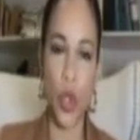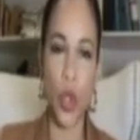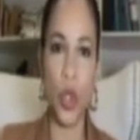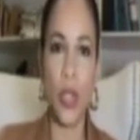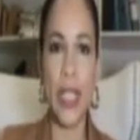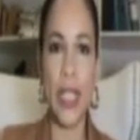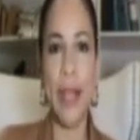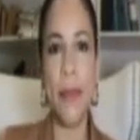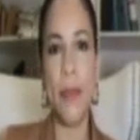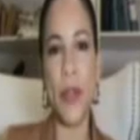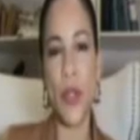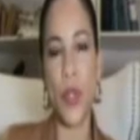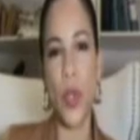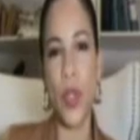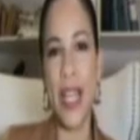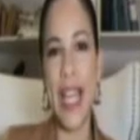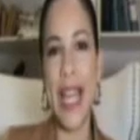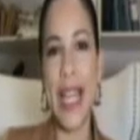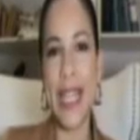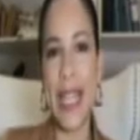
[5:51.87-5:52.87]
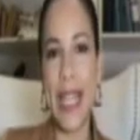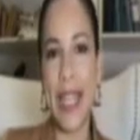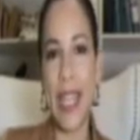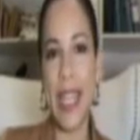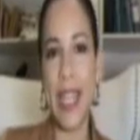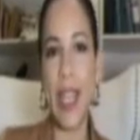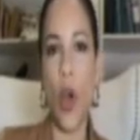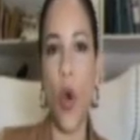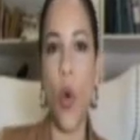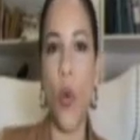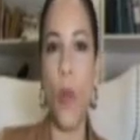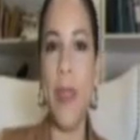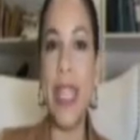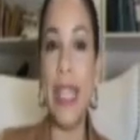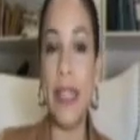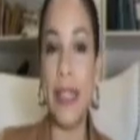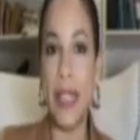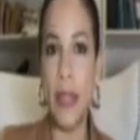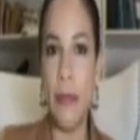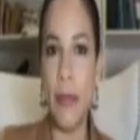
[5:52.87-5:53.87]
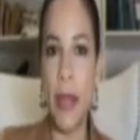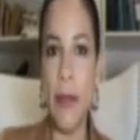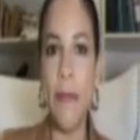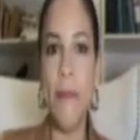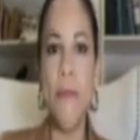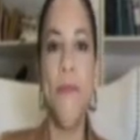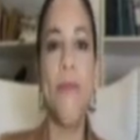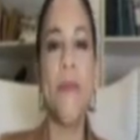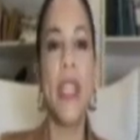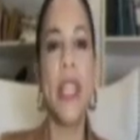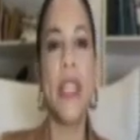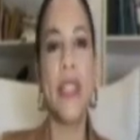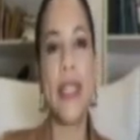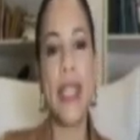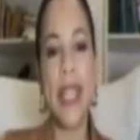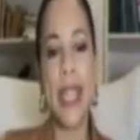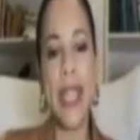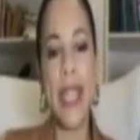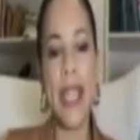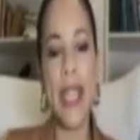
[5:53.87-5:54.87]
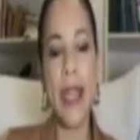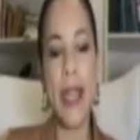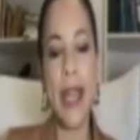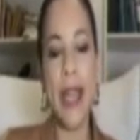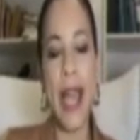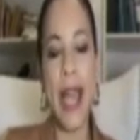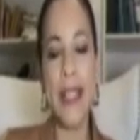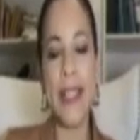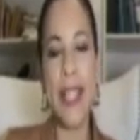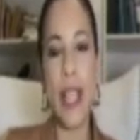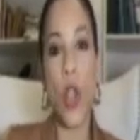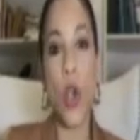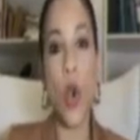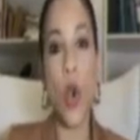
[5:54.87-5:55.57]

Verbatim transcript: donde la persona agredida o víctima se hace